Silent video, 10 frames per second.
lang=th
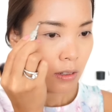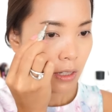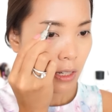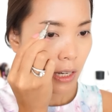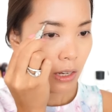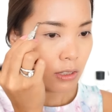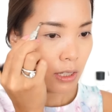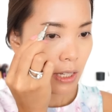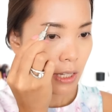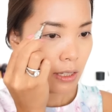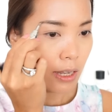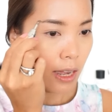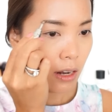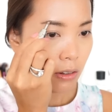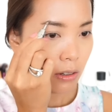เนี่ยเขาจะเขียนง่า
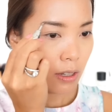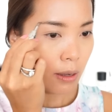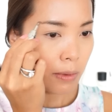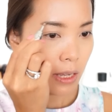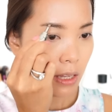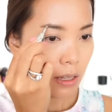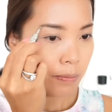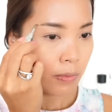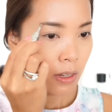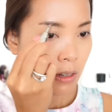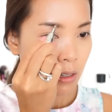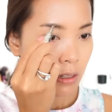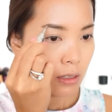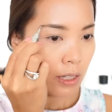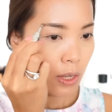ยแล้วก็ทำให้
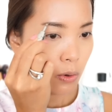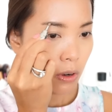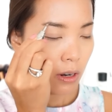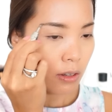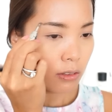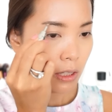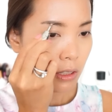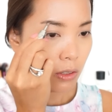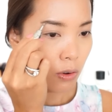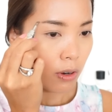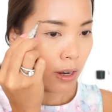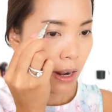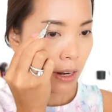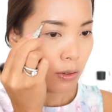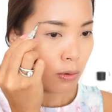คิ้วของเราติดทน
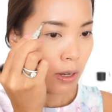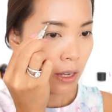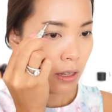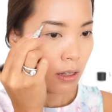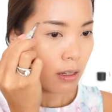นานด้วย